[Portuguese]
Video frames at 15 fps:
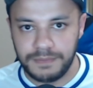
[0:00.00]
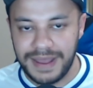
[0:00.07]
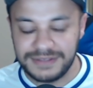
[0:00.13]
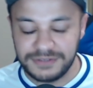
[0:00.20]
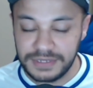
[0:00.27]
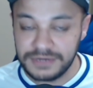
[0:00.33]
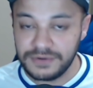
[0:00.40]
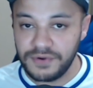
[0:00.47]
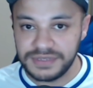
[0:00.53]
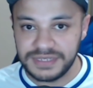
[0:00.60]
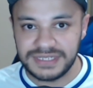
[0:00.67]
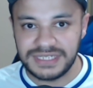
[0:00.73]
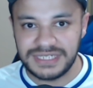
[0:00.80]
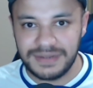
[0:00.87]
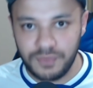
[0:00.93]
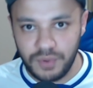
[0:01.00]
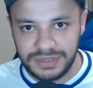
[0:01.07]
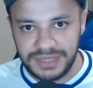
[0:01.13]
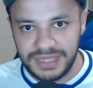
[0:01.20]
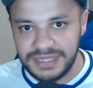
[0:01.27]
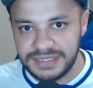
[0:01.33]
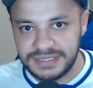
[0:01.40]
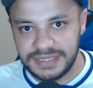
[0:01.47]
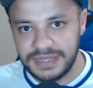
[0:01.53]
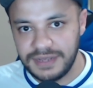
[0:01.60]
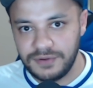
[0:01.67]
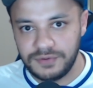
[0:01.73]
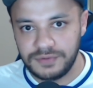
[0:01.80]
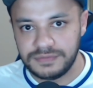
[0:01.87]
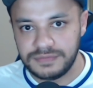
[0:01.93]
Mas outra coisa que chamou
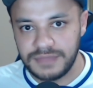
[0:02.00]
atenção